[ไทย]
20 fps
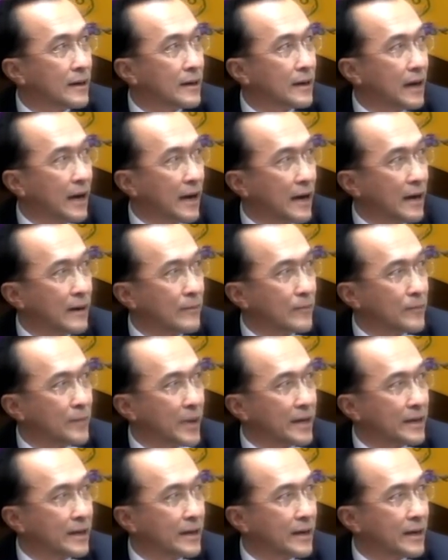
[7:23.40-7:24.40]
อ่าแบ
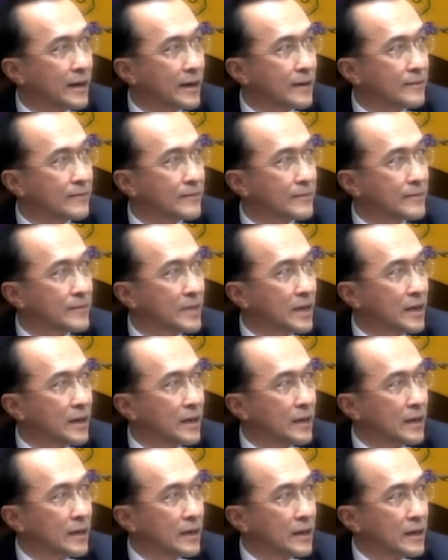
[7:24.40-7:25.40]
บนี้แล้วครับ
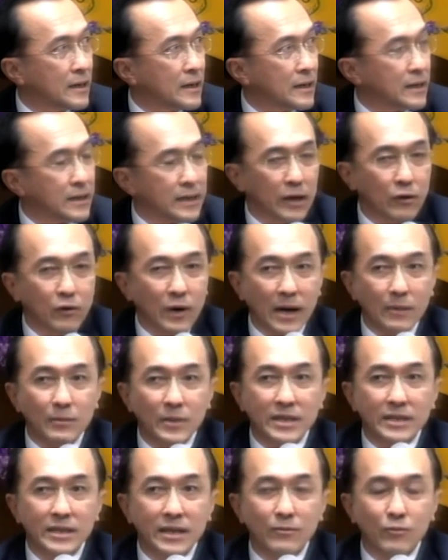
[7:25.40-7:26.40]
คือในความเป็
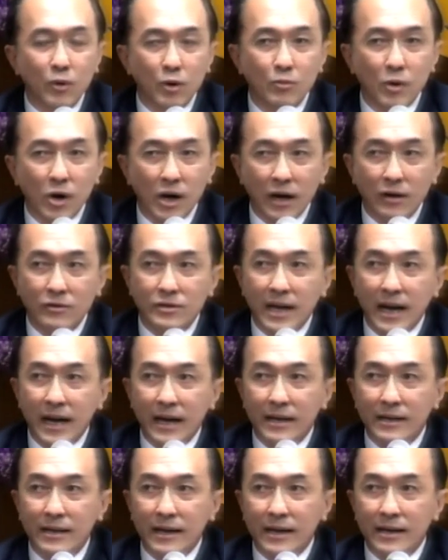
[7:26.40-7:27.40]
นจริงผมก็เข้าใจ
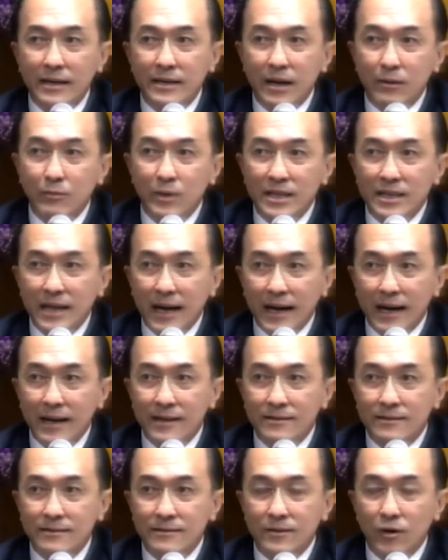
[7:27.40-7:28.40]
ในธรรมชาติ
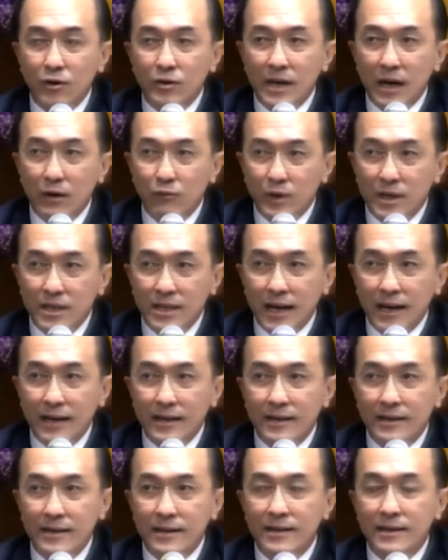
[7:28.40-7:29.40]
ของนักวิจัย
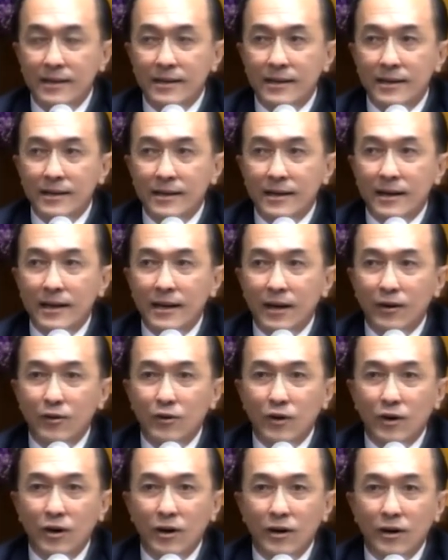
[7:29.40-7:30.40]
แล้ว
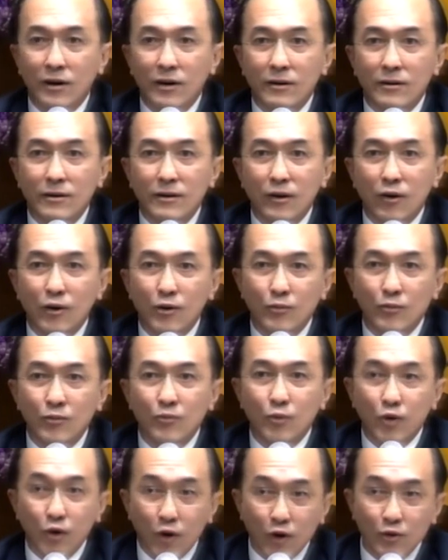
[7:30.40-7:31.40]
ก็ของ
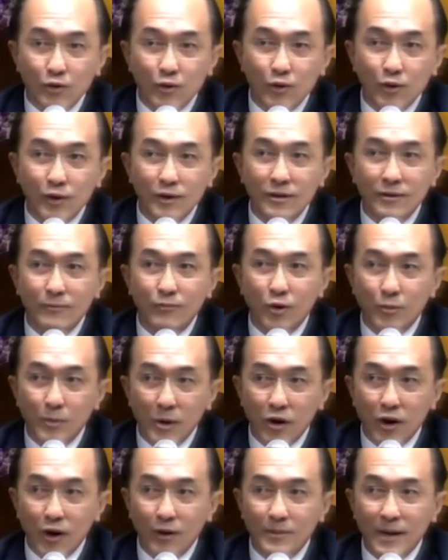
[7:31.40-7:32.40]
ผู้ลงทุนผู้ประ
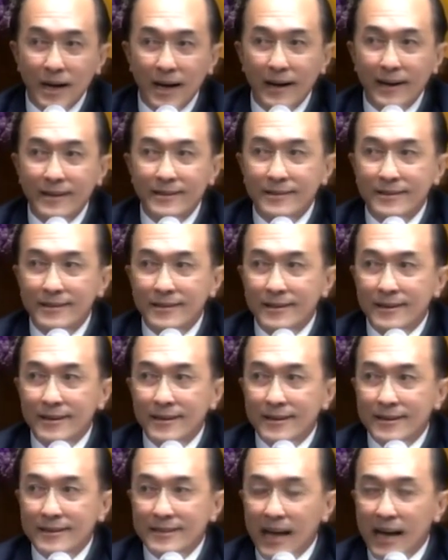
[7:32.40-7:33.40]
กอบการ
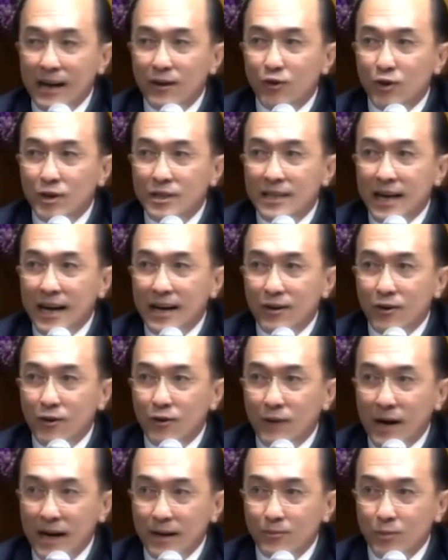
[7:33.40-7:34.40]
ต่างคนต่างก็
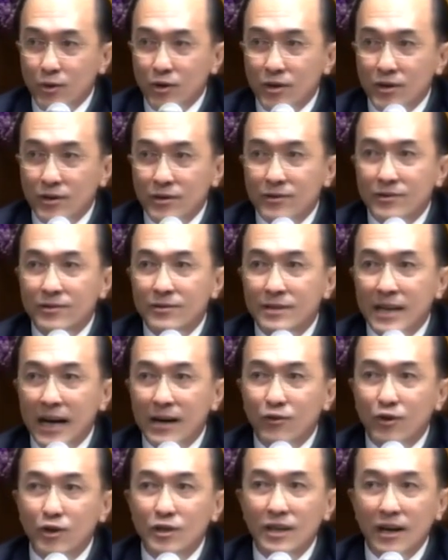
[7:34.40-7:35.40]
หวังผล ต่าง
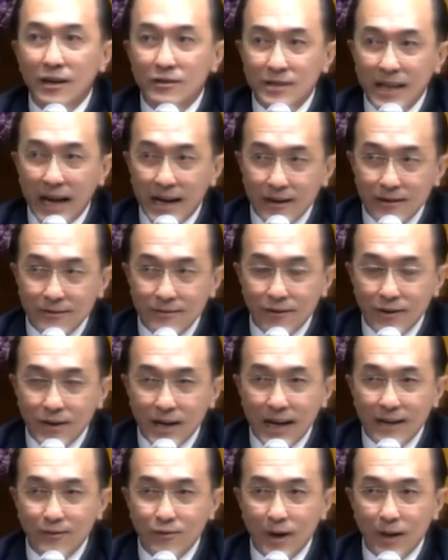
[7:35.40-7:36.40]
คนก็ต่างต้อง
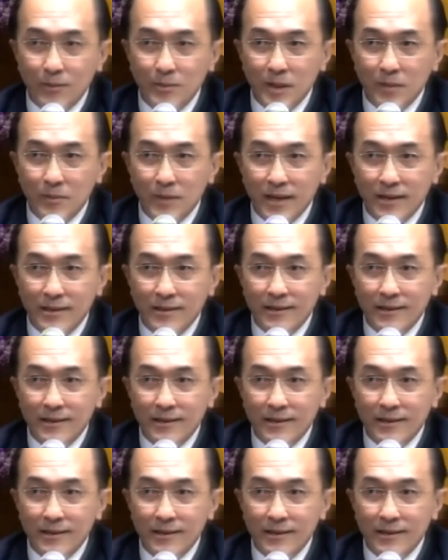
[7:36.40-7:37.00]
การความสำเร็จ